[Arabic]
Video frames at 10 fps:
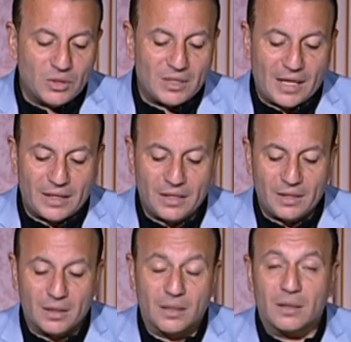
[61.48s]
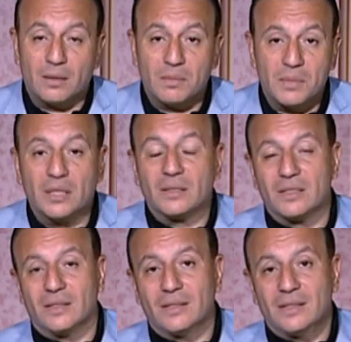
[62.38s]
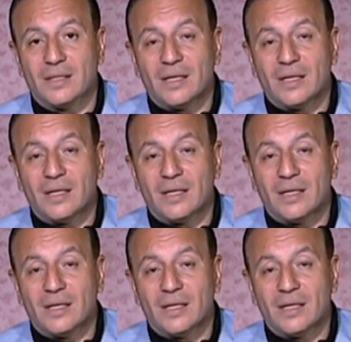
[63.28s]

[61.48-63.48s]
تحرير الأهرام الاقتصادي